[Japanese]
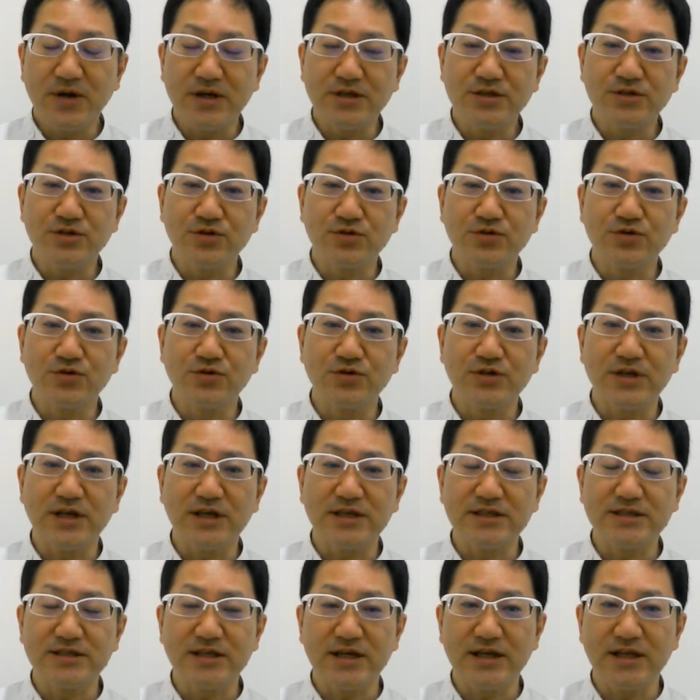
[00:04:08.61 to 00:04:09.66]
まあ一応相
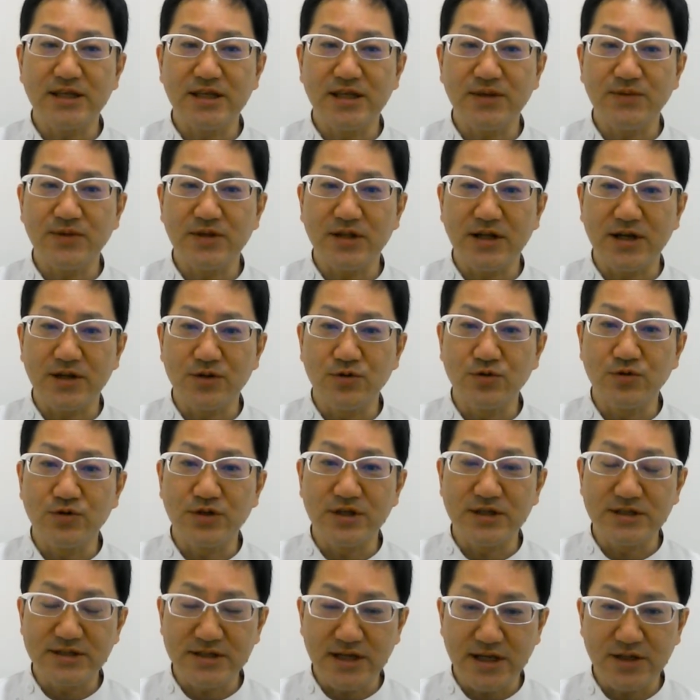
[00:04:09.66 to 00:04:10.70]
談されてみたらどう
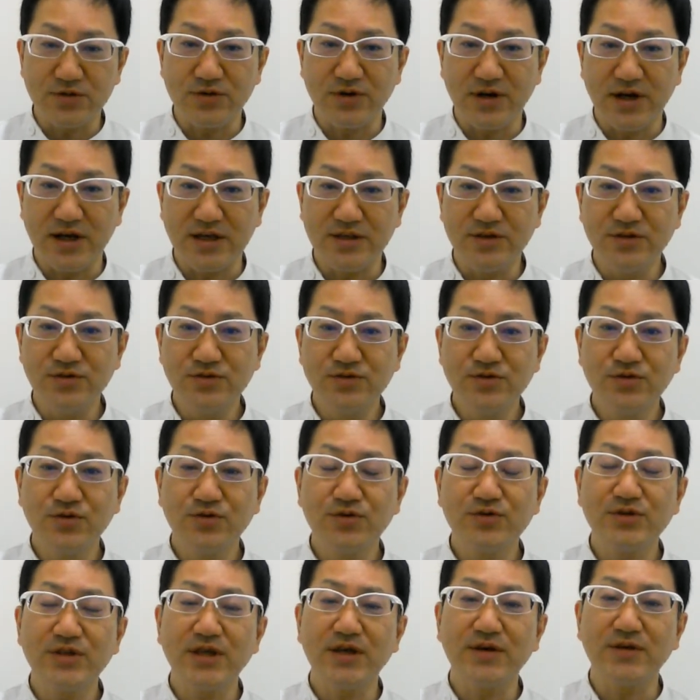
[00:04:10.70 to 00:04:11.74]
ですかとかいうお
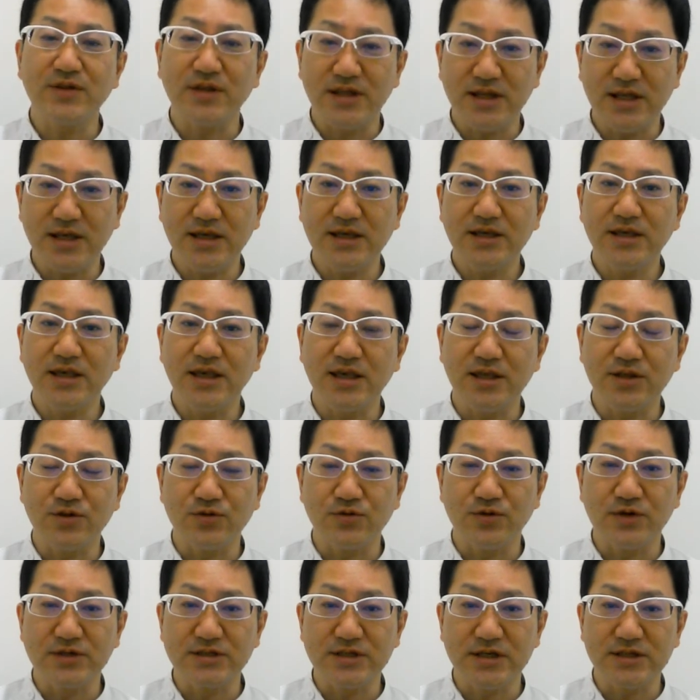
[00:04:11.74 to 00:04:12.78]
答えでね、返
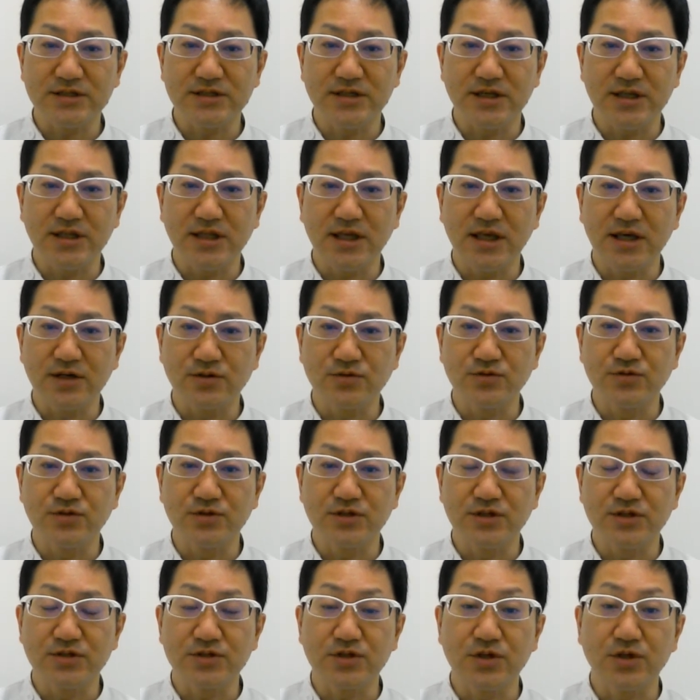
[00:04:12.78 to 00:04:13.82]
答はさせていただくん
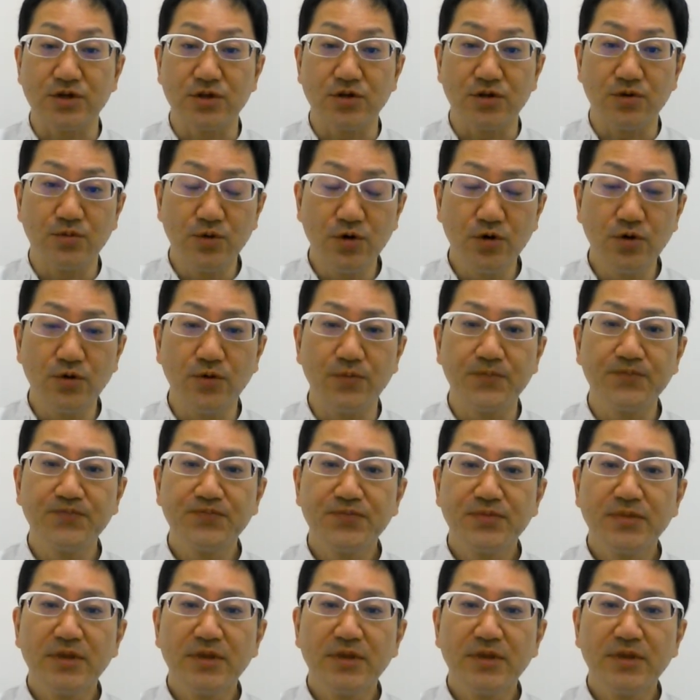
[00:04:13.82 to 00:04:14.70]
ですけれども、